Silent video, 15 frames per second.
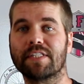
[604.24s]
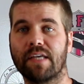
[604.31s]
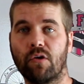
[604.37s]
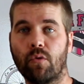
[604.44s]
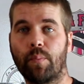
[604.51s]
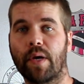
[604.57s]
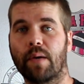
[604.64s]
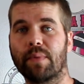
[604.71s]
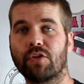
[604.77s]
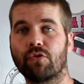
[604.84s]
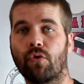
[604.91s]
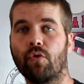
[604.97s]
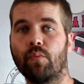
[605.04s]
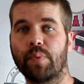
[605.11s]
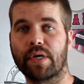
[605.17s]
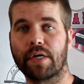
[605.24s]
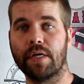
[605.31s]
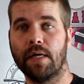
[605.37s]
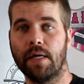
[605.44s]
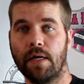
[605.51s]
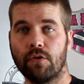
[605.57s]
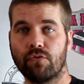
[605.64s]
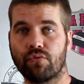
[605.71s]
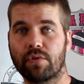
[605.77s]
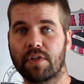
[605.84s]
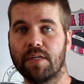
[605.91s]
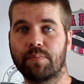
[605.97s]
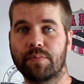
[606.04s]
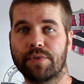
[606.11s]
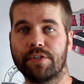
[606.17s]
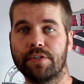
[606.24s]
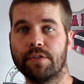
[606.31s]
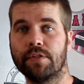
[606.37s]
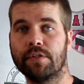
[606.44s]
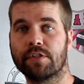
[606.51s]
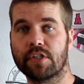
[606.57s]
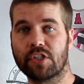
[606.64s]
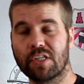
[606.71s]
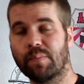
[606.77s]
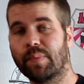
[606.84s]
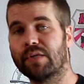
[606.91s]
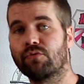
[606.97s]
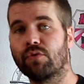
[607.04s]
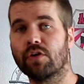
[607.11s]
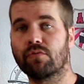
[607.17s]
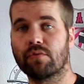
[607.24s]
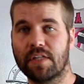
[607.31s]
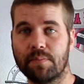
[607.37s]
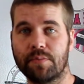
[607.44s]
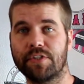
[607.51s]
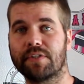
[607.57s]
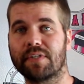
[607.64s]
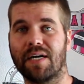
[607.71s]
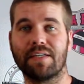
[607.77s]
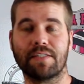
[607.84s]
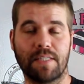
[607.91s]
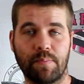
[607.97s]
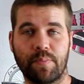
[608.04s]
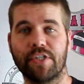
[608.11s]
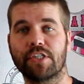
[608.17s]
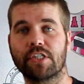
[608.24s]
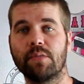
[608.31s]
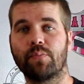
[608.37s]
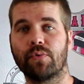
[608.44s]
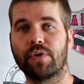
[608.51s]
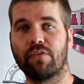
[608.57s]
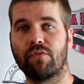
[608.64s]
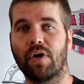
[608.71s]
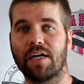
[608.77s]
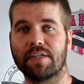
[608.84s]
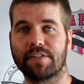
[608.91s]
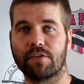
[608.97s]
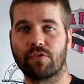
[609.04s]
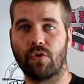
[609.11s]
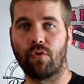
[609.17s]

ça va vous permettre de repérer toutes les petits échappatoires, toutes les petites traces, les pièges qu'il peut y avoir à cet